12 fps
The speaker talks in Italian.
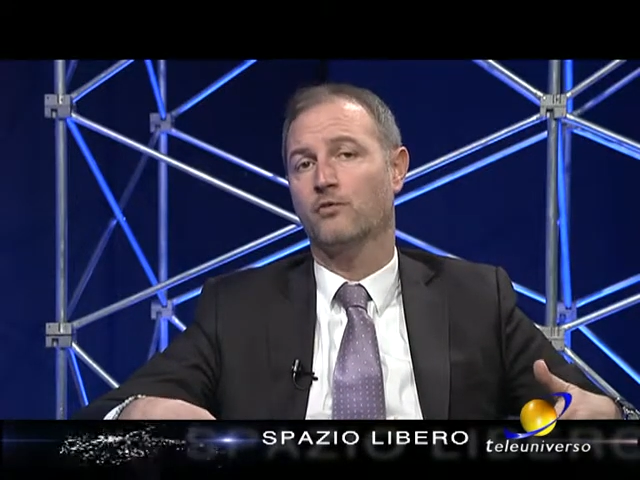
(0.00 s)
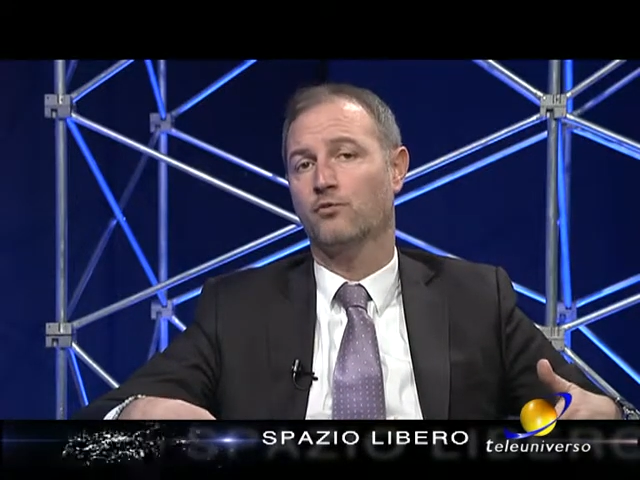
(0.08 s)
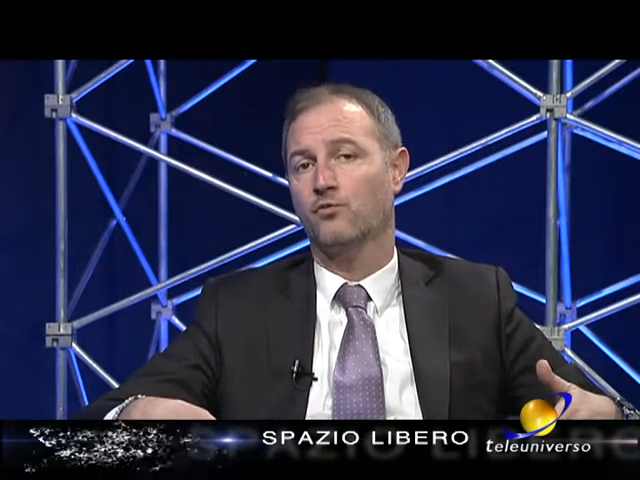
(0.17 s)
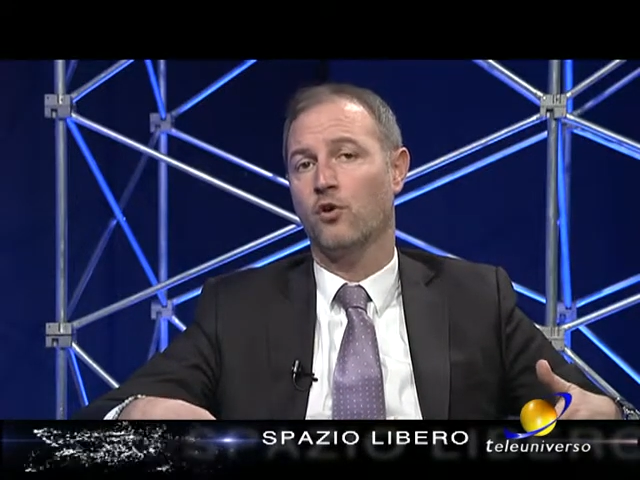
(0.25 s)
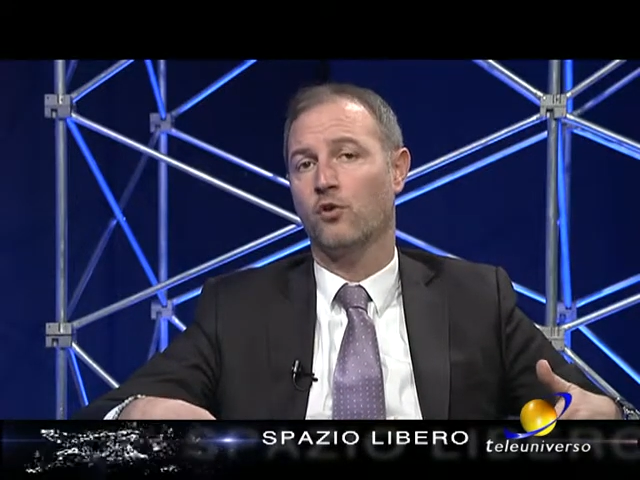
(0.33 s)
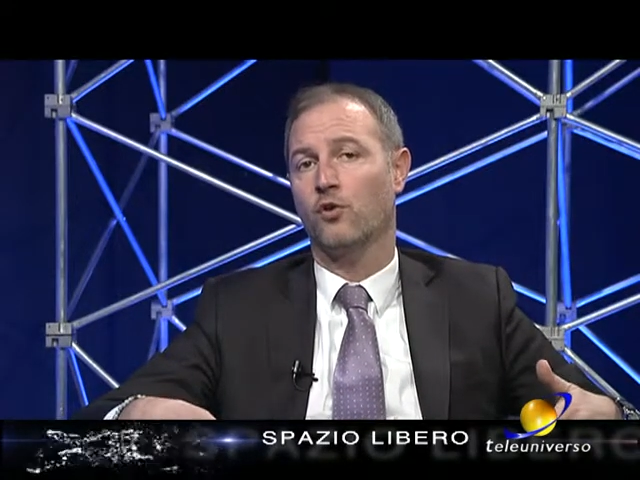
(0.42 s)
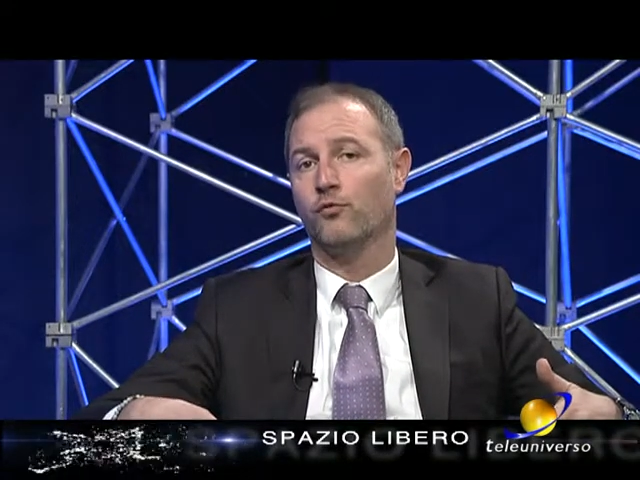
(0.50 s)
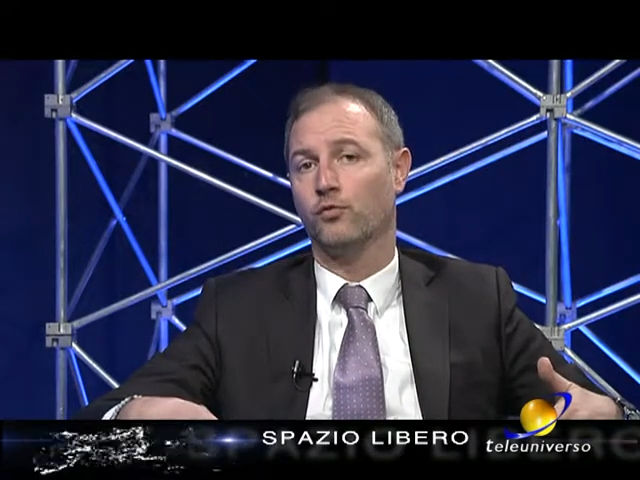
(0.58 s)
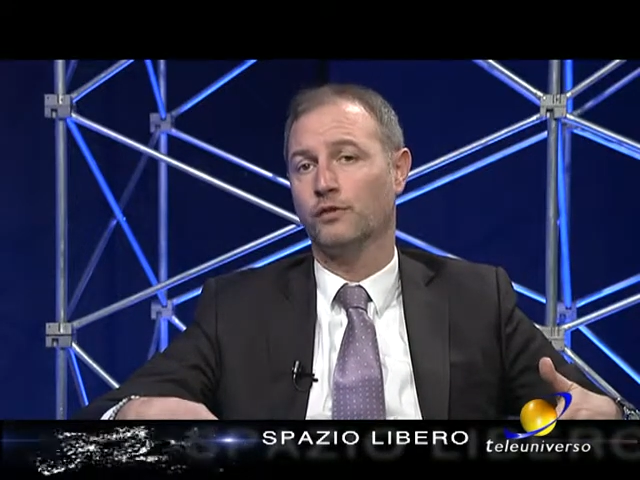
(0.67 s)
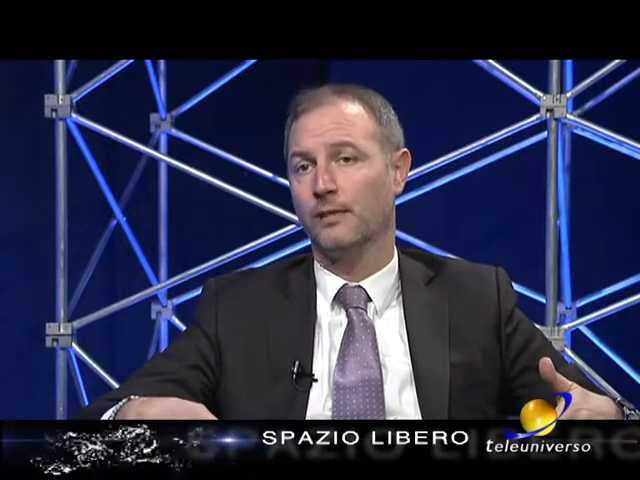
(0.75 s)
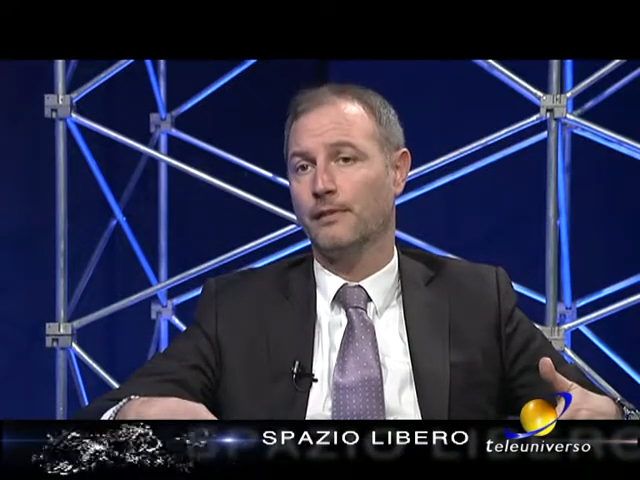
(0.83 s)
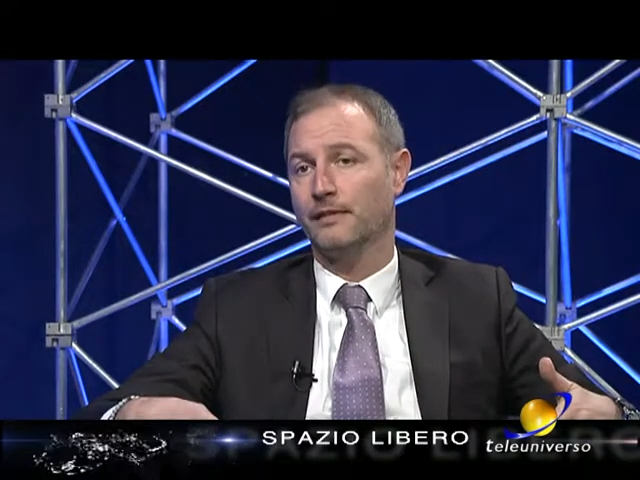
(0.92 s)
un ruolo
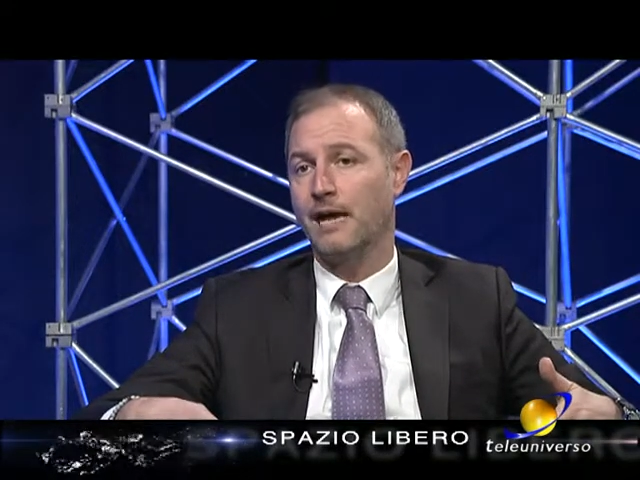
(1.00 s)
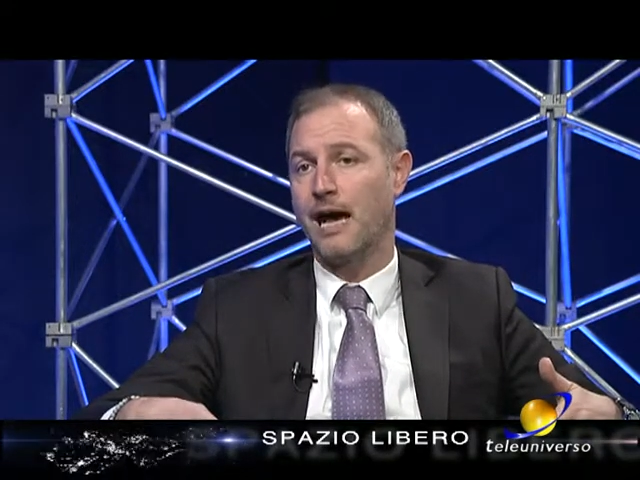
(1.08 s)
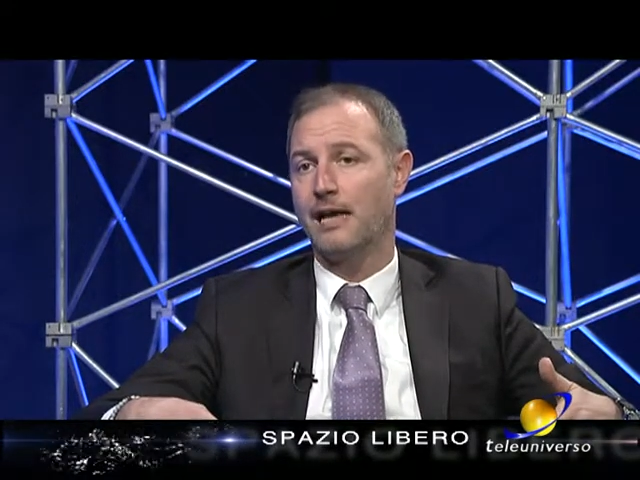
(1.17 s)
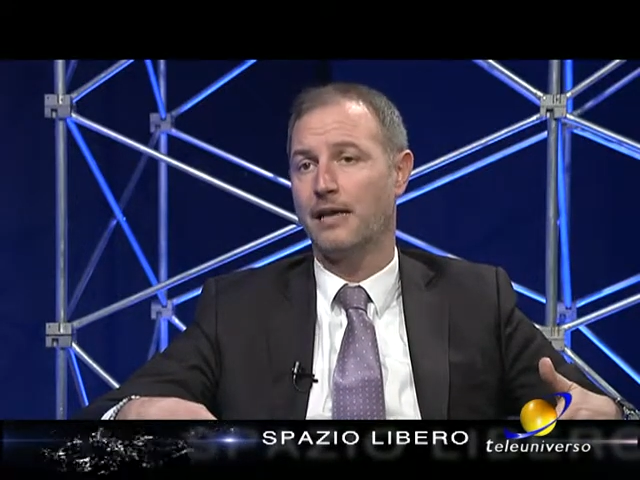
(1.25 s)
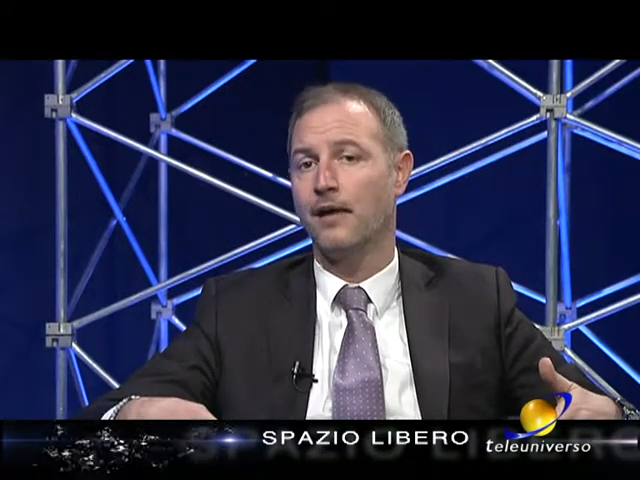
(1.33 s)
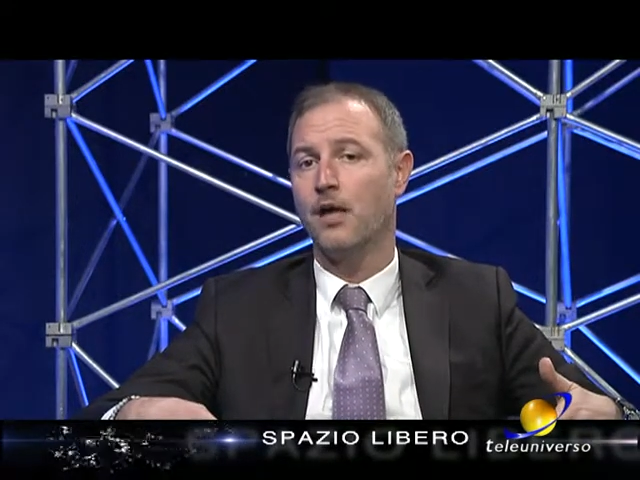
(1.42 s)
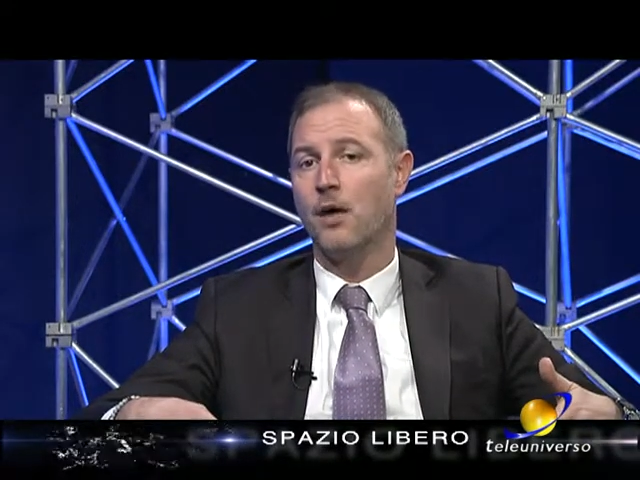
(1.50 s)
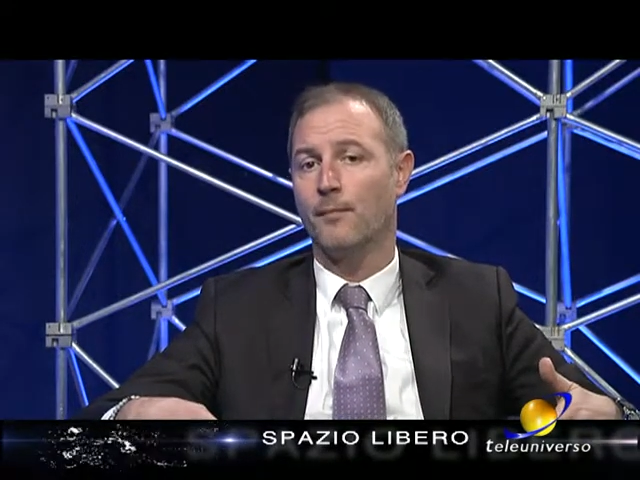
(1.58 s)
fondamentale